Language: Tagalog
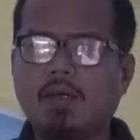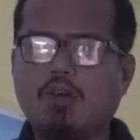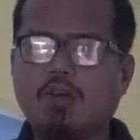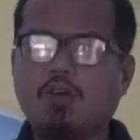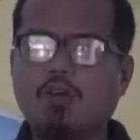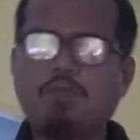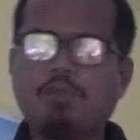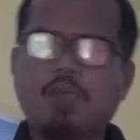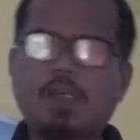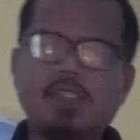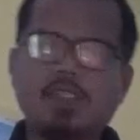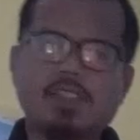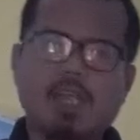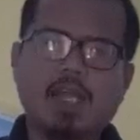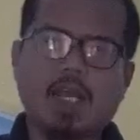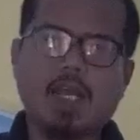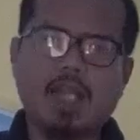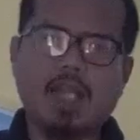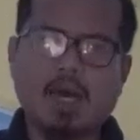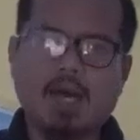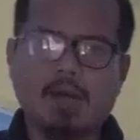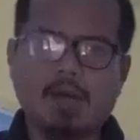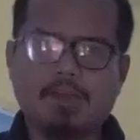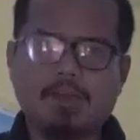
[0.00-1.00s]
o
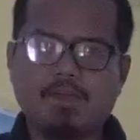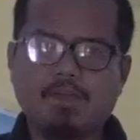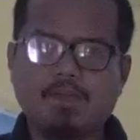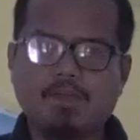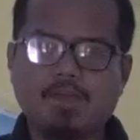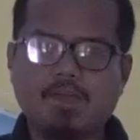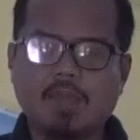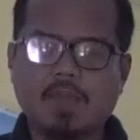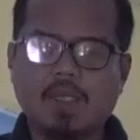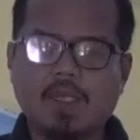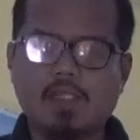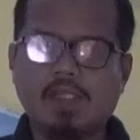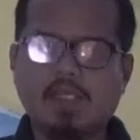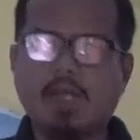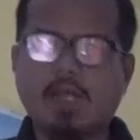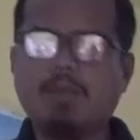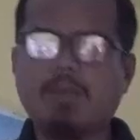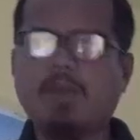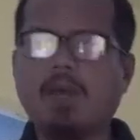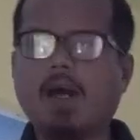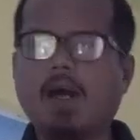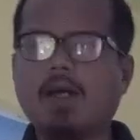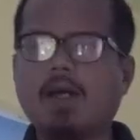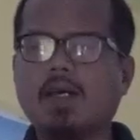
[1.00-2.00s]
pinsala sa
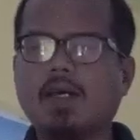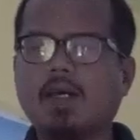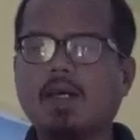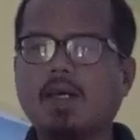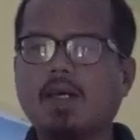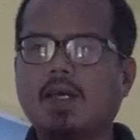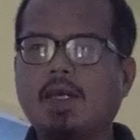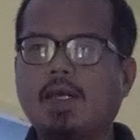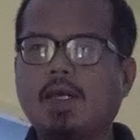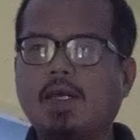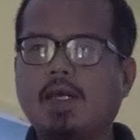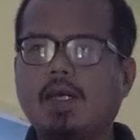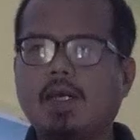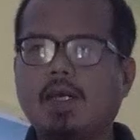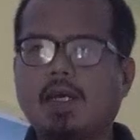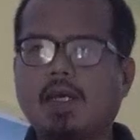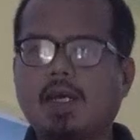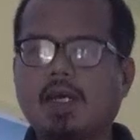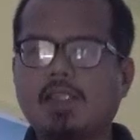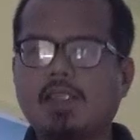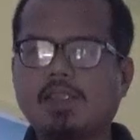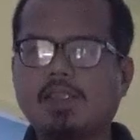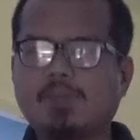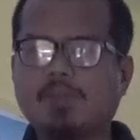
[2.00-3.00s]
iba
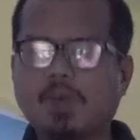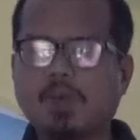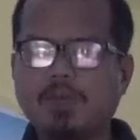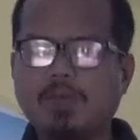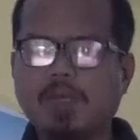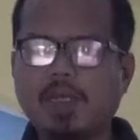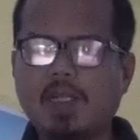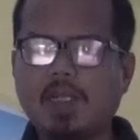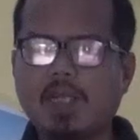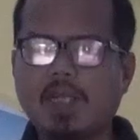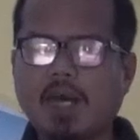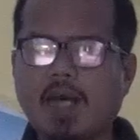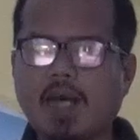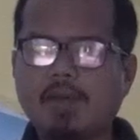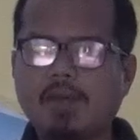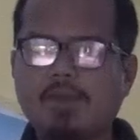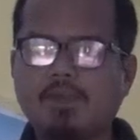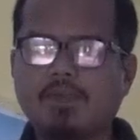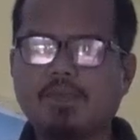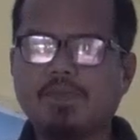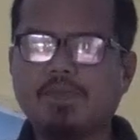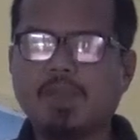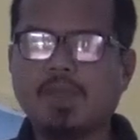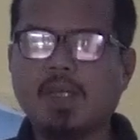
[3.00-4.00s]
at sa pamilya
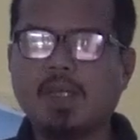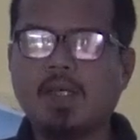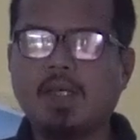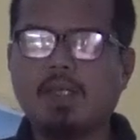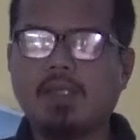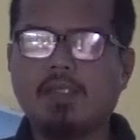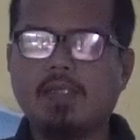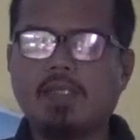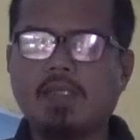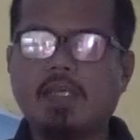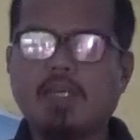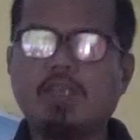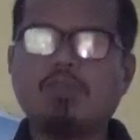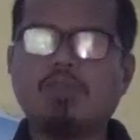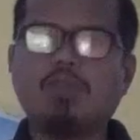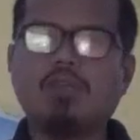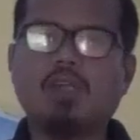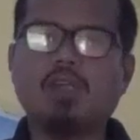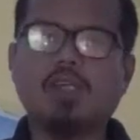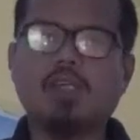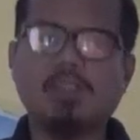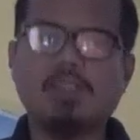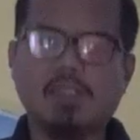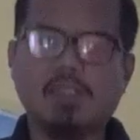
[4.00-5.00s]

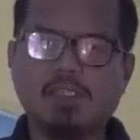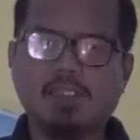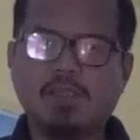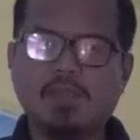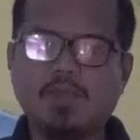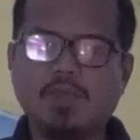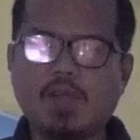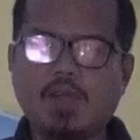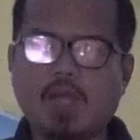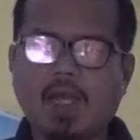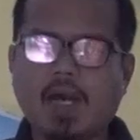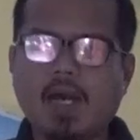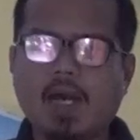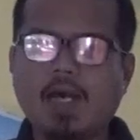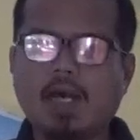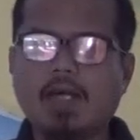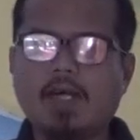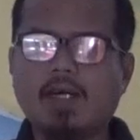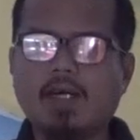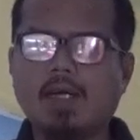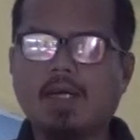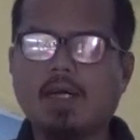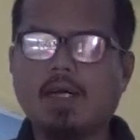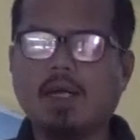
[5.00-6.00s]
dito nagsisimula
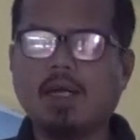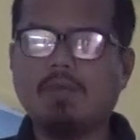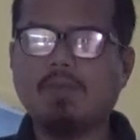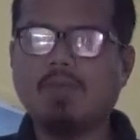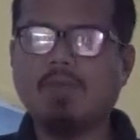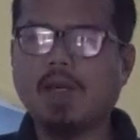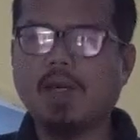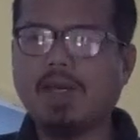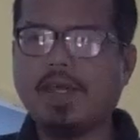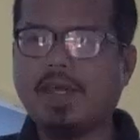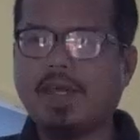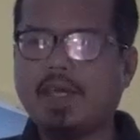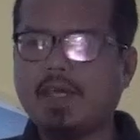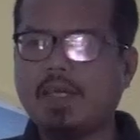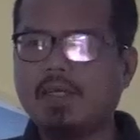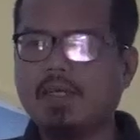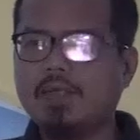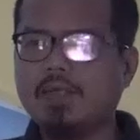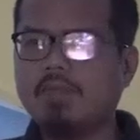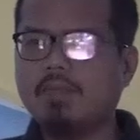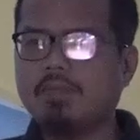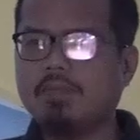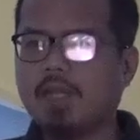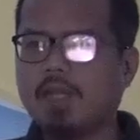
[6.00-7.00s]
ang
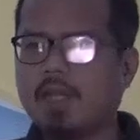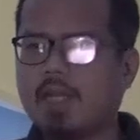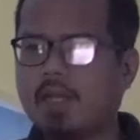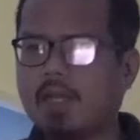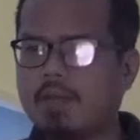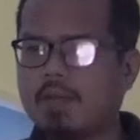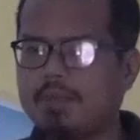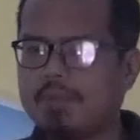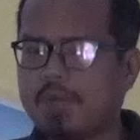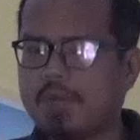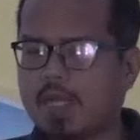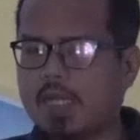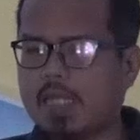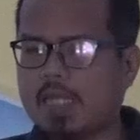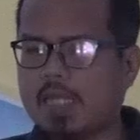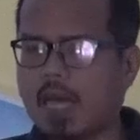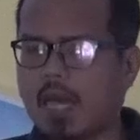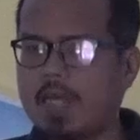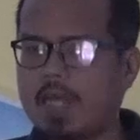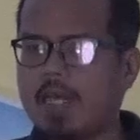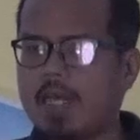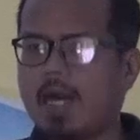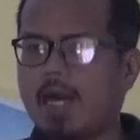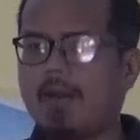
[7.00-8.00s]
pagiging
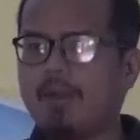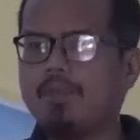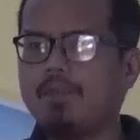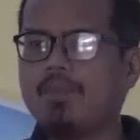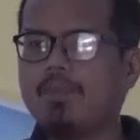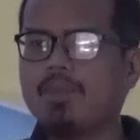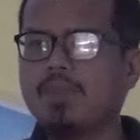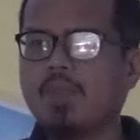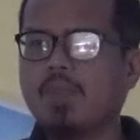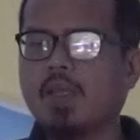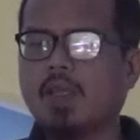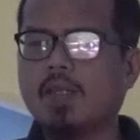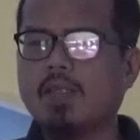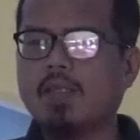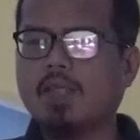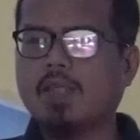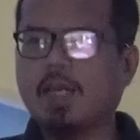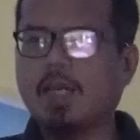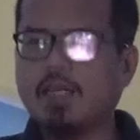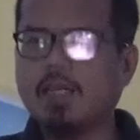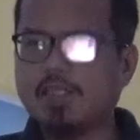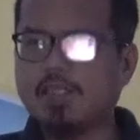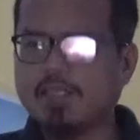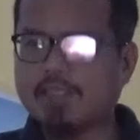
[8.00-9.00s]
mananampalataya
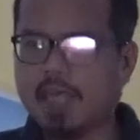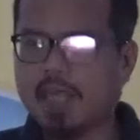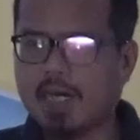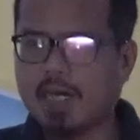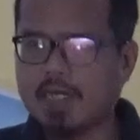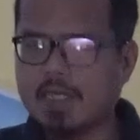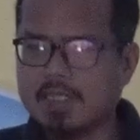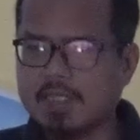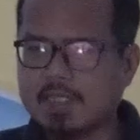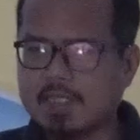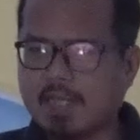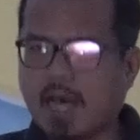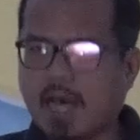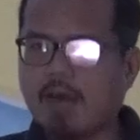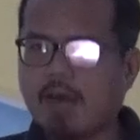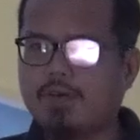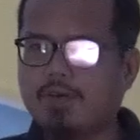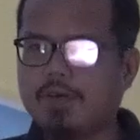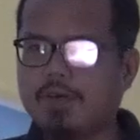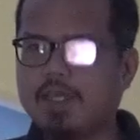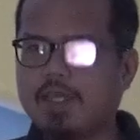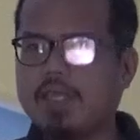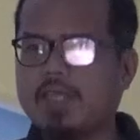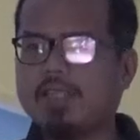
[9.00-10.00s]
ng isang
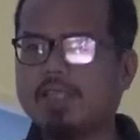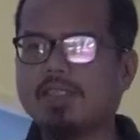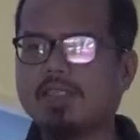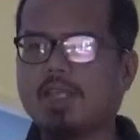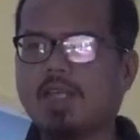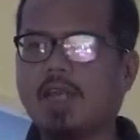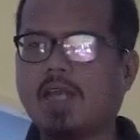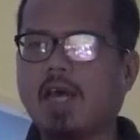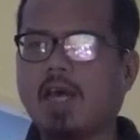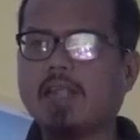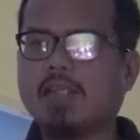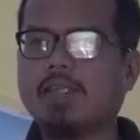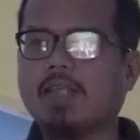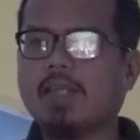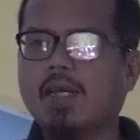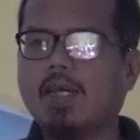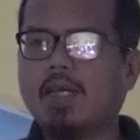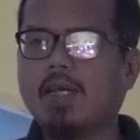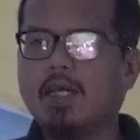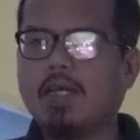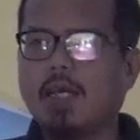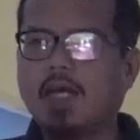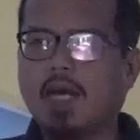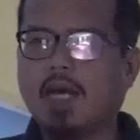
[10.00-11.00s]
tao higit sa lahat
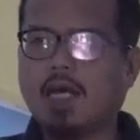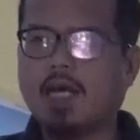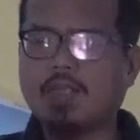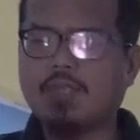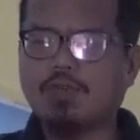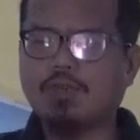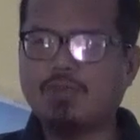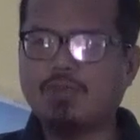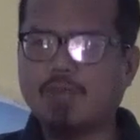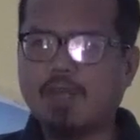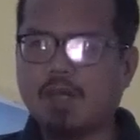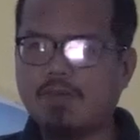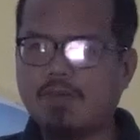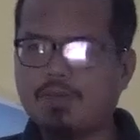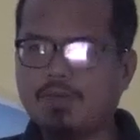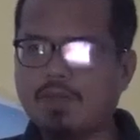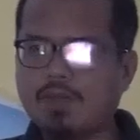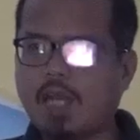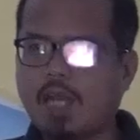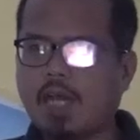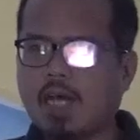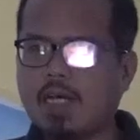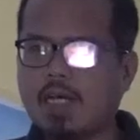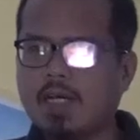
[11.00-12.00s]
at
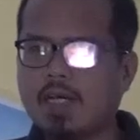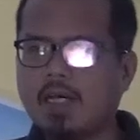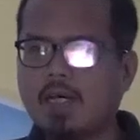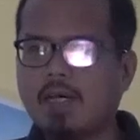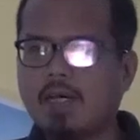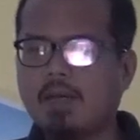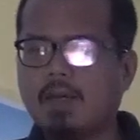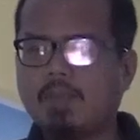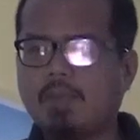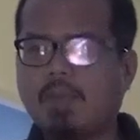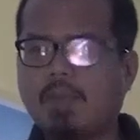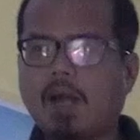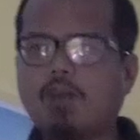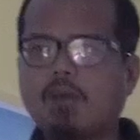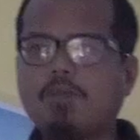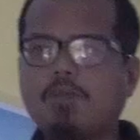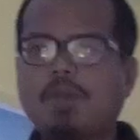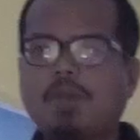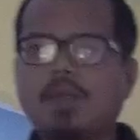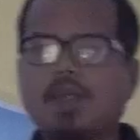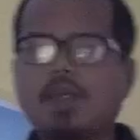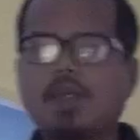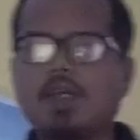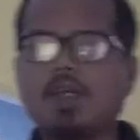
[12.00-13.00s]
unang-una
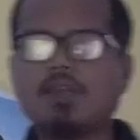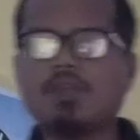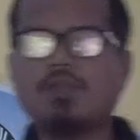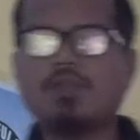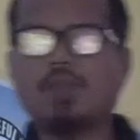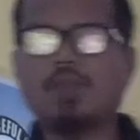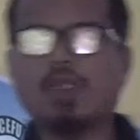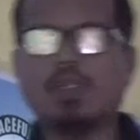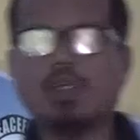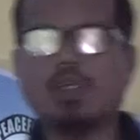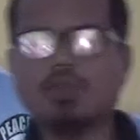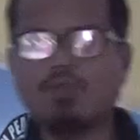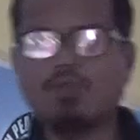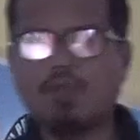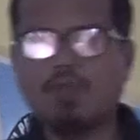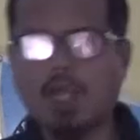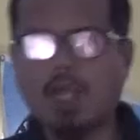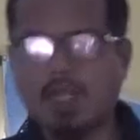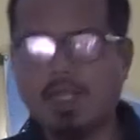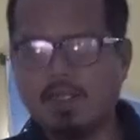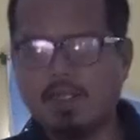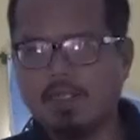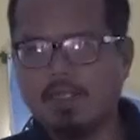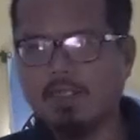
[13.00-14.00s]
bago pa niya ito
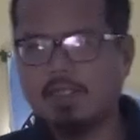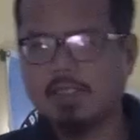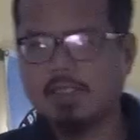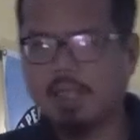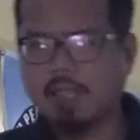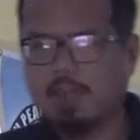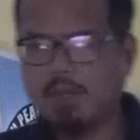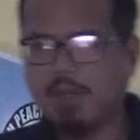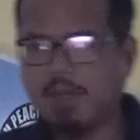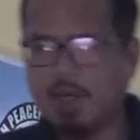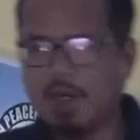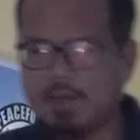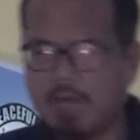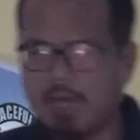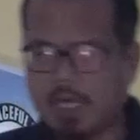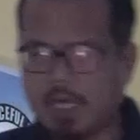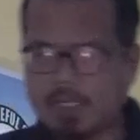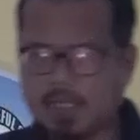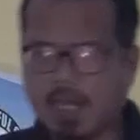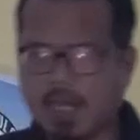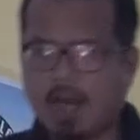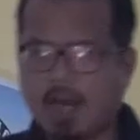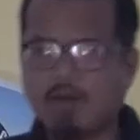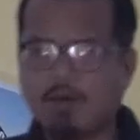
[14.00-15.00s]
matutunan sa ibang
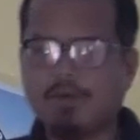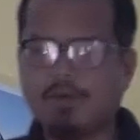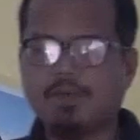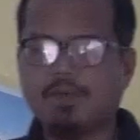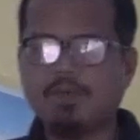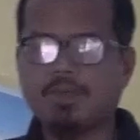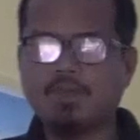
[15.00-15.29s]
mga tao.